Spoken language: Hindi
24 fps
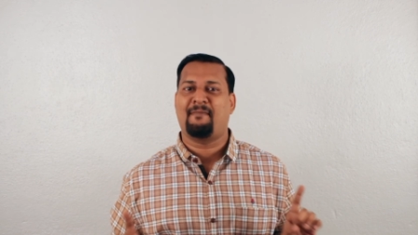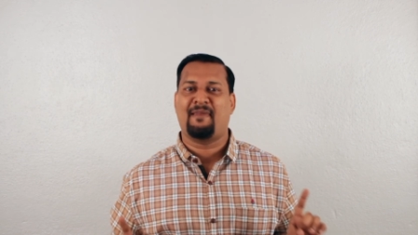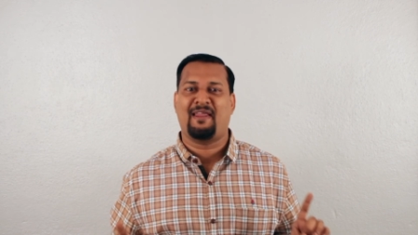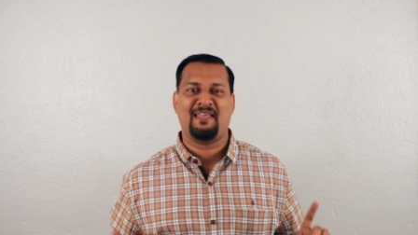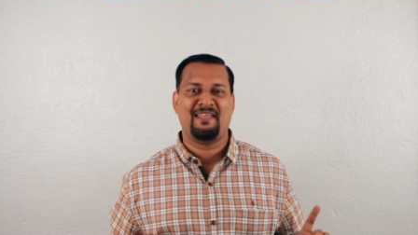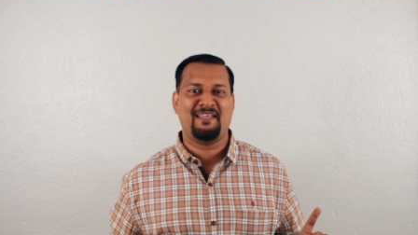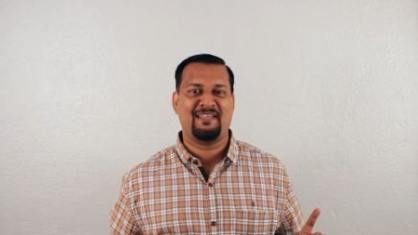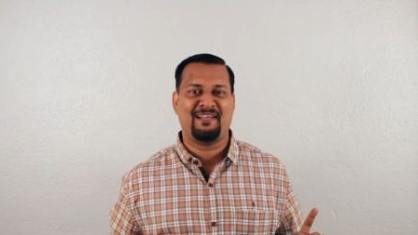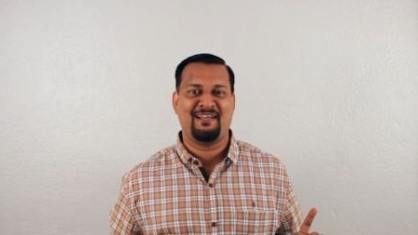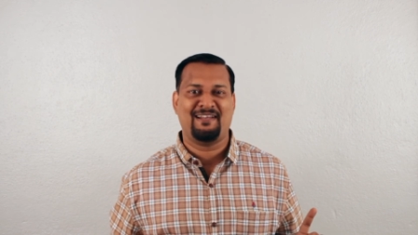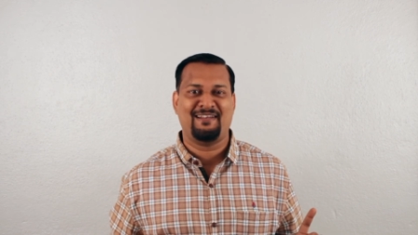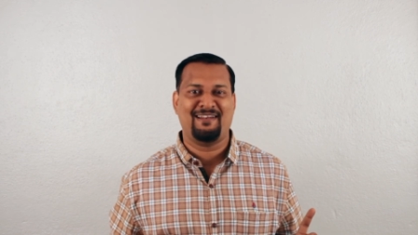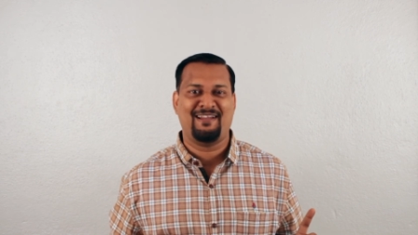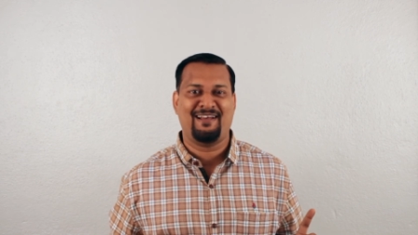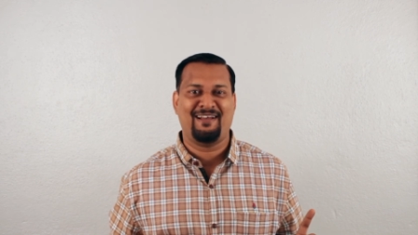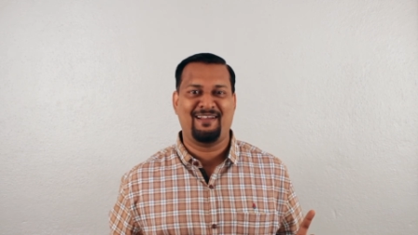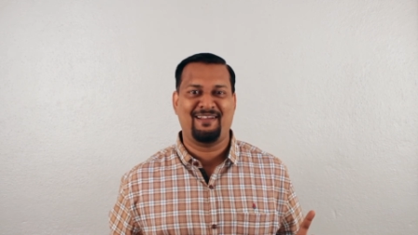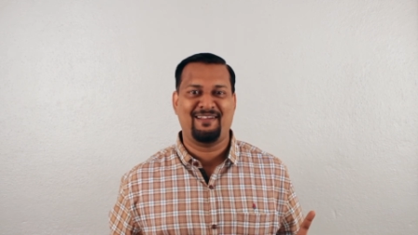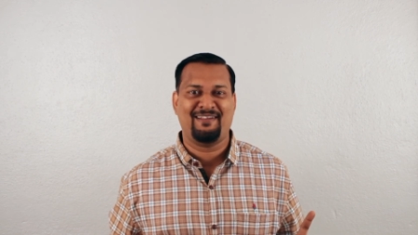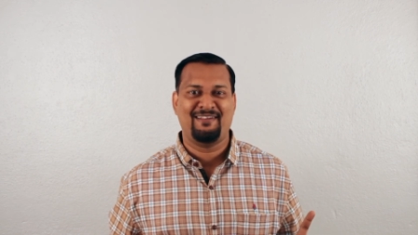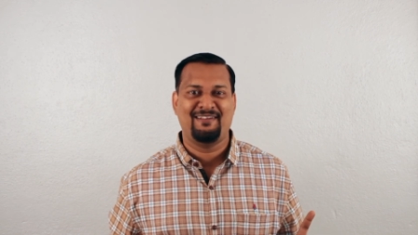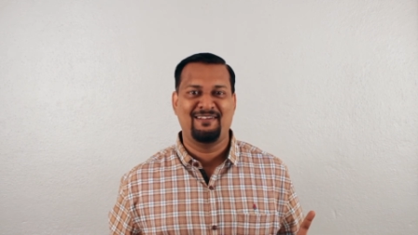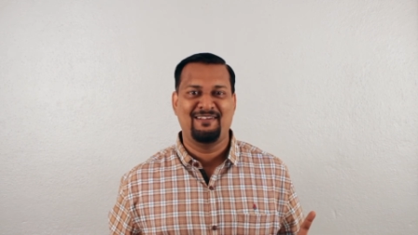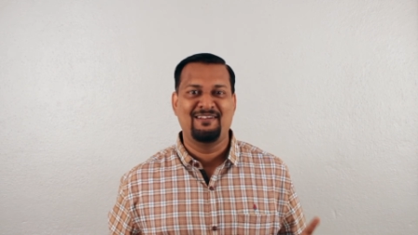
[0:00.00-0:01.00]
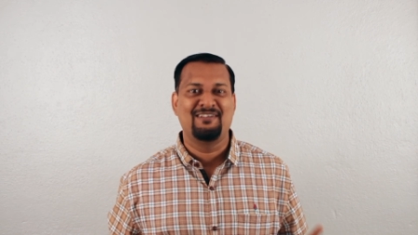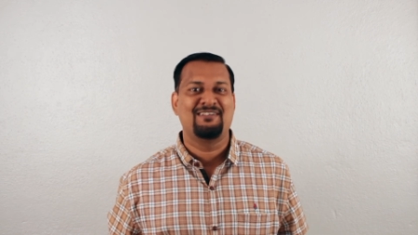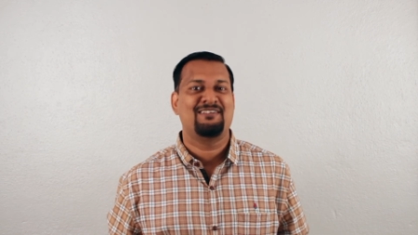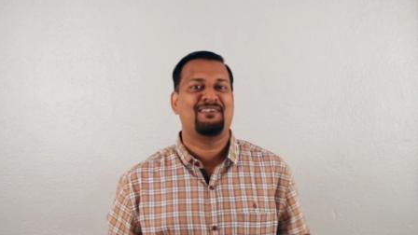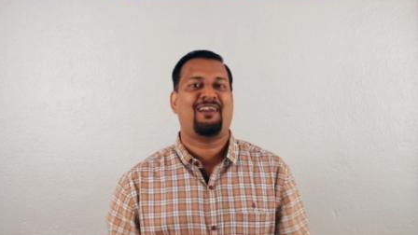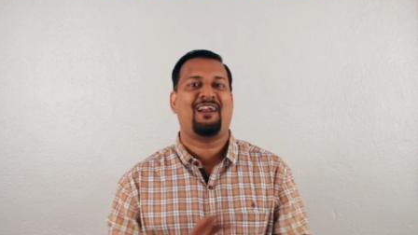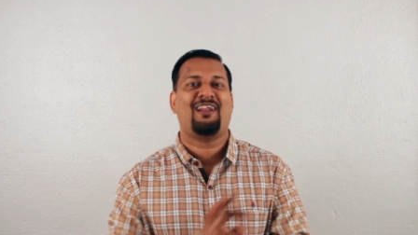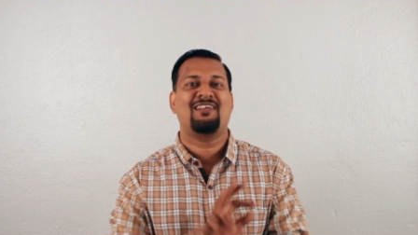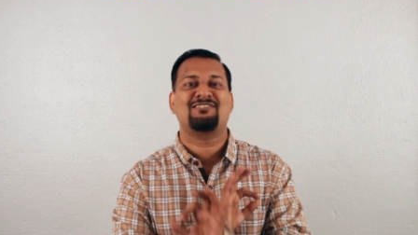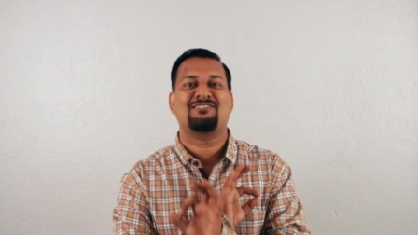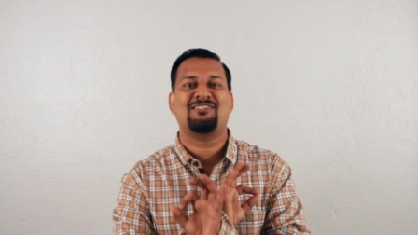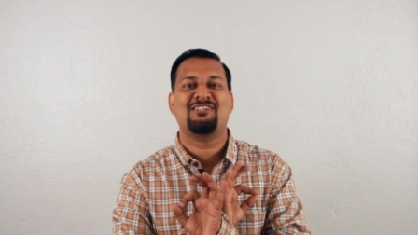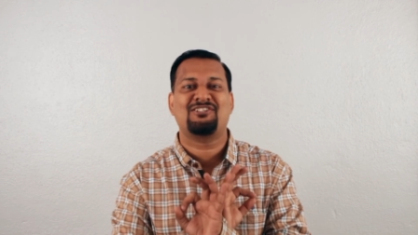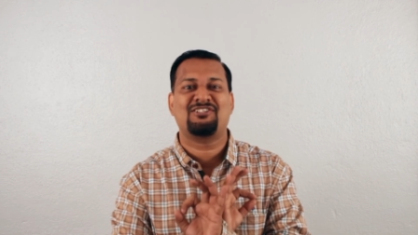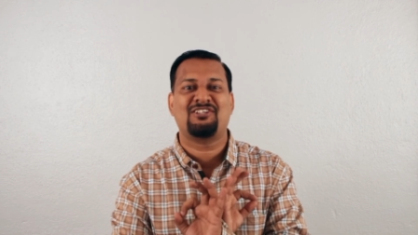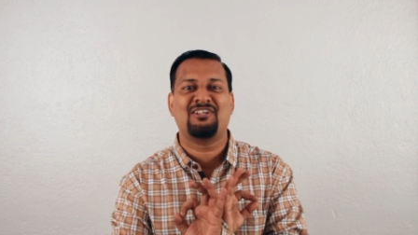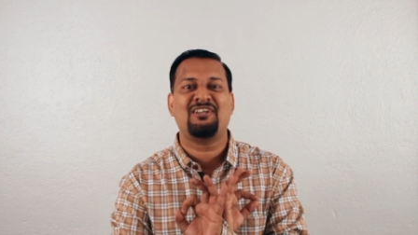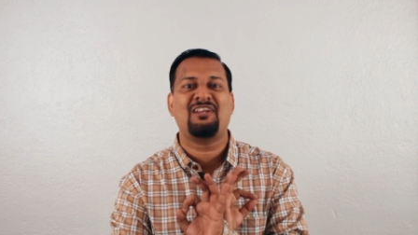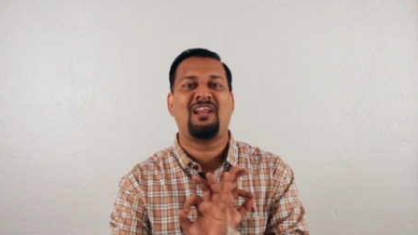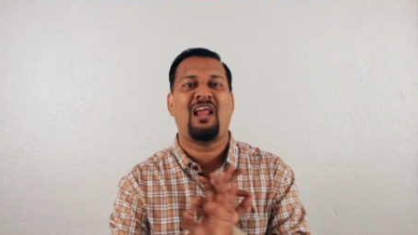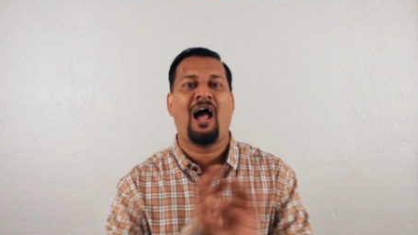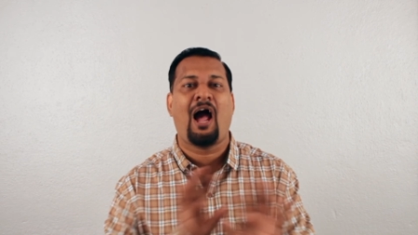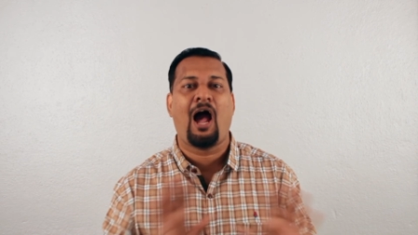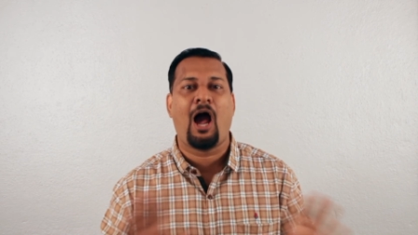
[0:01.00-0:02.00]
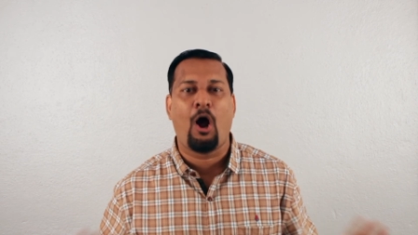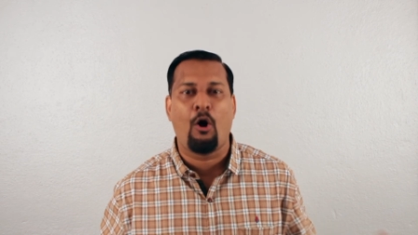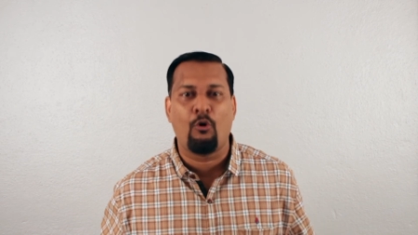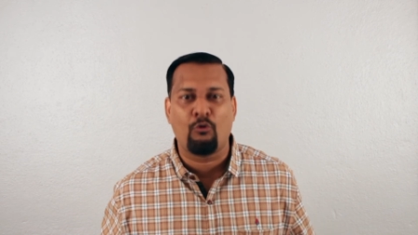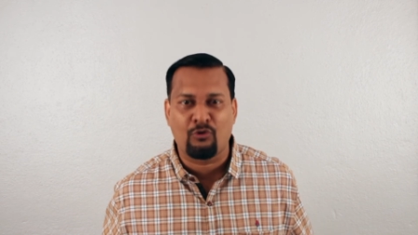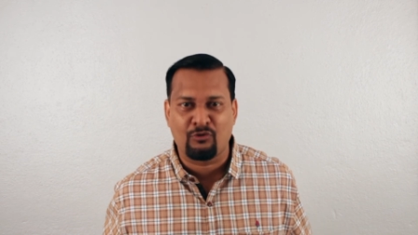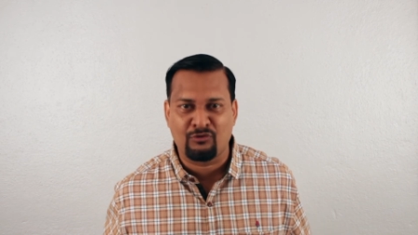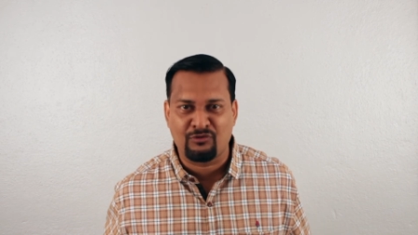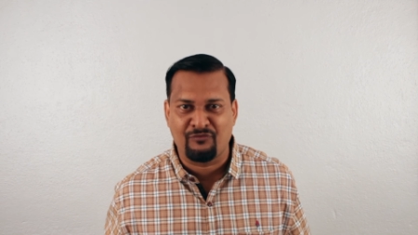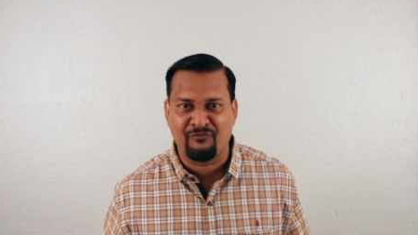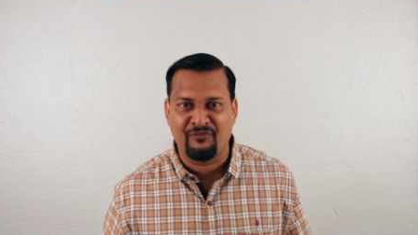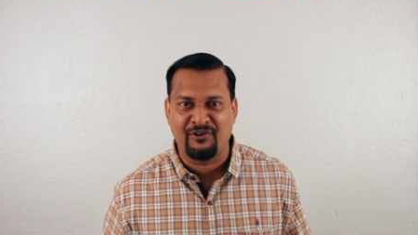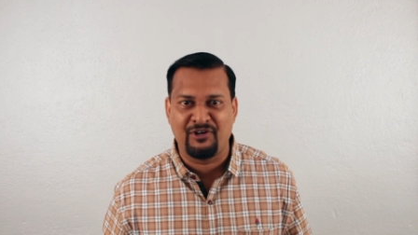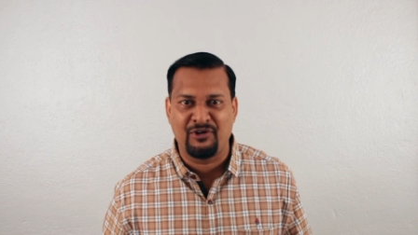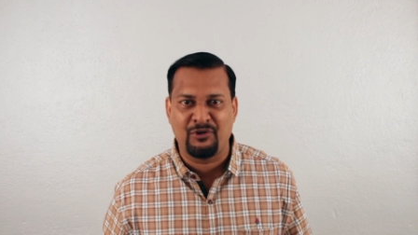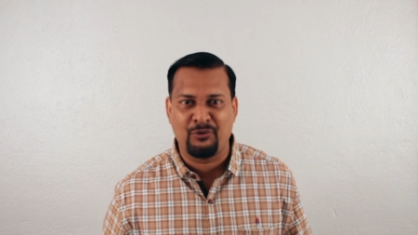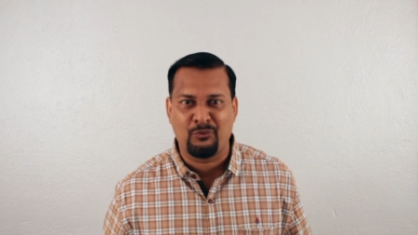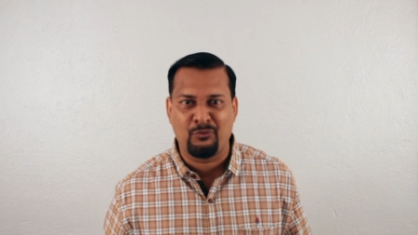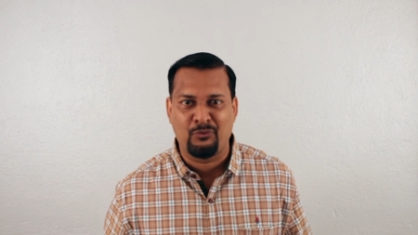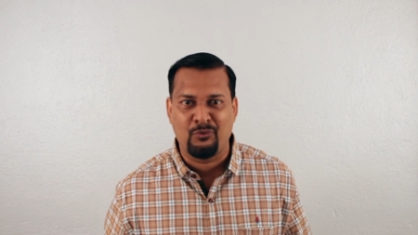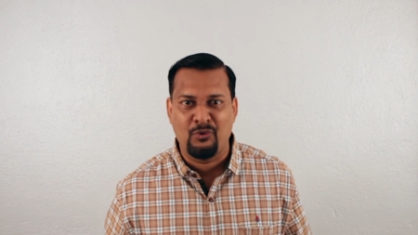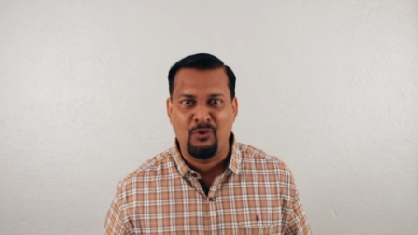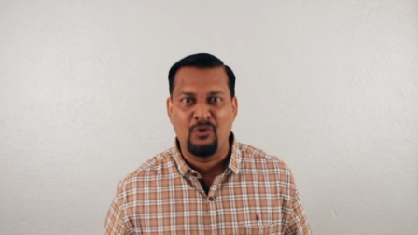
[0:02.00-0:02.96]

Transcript: नहीं करना है ट्रांसलेशन आउट ऑफ द विंडो